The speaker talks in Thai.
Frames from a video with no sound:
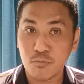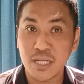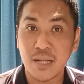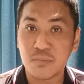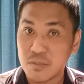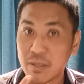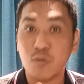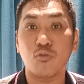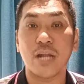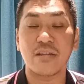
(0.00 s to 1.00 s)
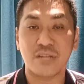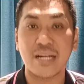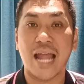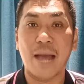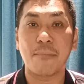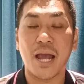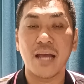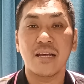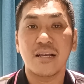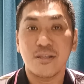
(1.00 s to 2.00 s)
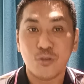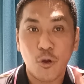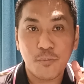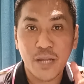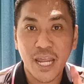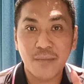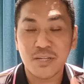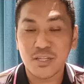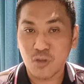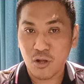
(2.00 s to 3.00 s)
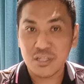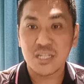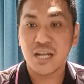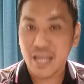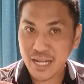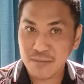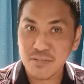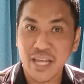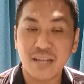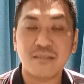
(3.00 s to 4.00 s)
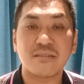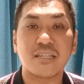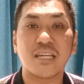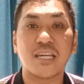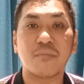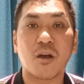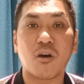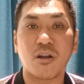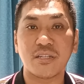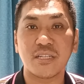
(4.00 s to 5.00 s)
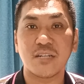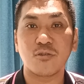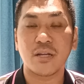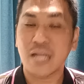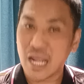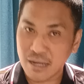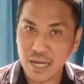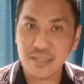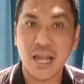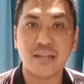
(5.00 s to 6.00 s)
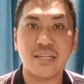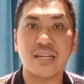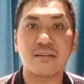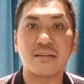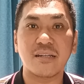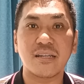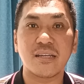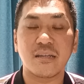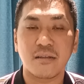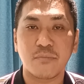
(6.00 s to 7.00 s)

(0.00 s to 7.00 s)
ในมุมเจ๊ดำที่ไปดูในสนามมาจบเกมนี่ถอดเสื้อให้กับเด็กที่มาขอเสื้อด้วยน่ารักอย่างยิ่งเลยนี่